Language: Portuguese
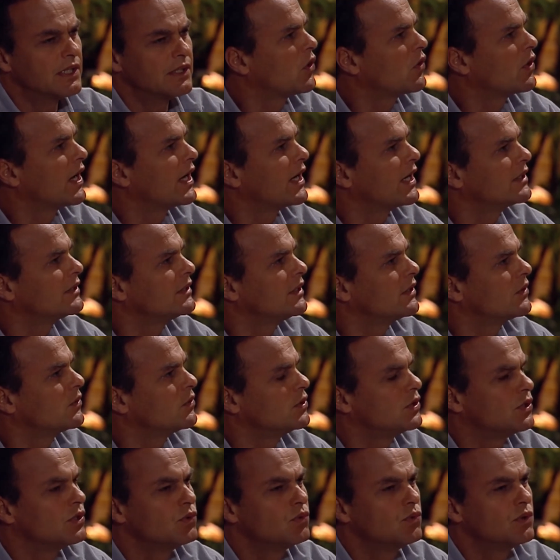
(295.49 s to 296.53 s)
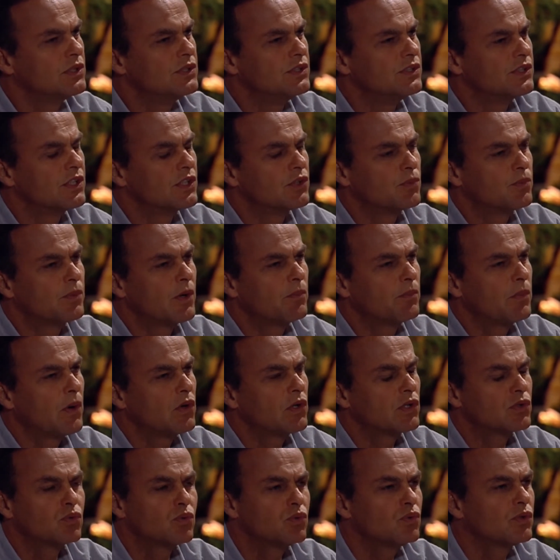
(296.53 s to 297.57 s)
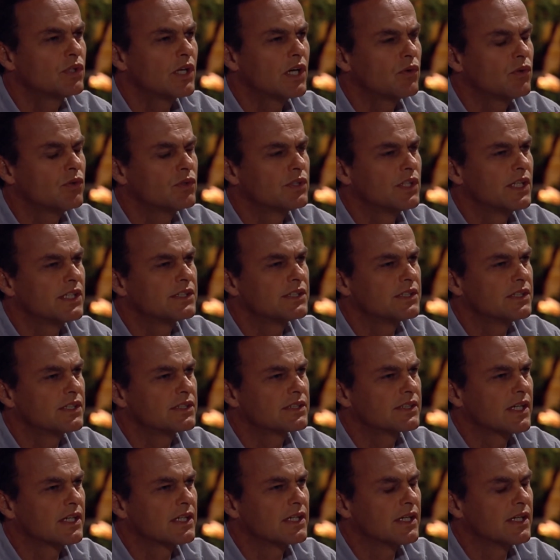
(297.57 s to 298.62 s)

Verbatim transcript: O mau caráter continua dizendo pra Paula tudo o que acontece nessa